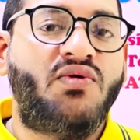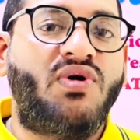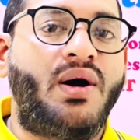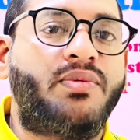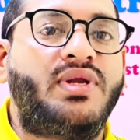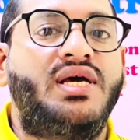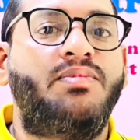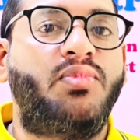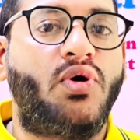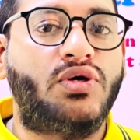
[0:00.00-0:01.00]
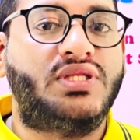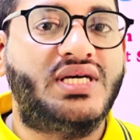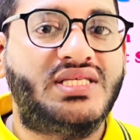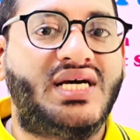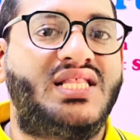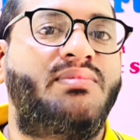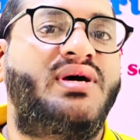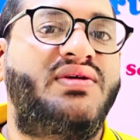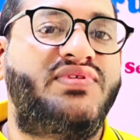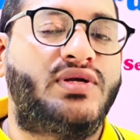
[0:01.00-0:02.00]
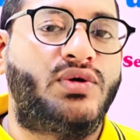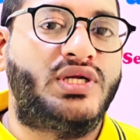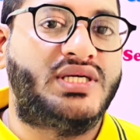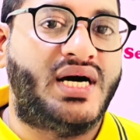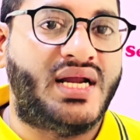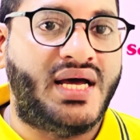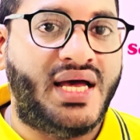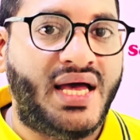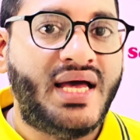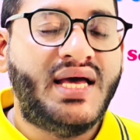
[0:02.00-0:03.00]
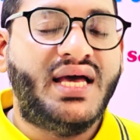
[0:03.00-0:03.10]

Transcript: वो आपके लिए बहुत ही ज्यादा बेनिफिशियल होने जा रहा है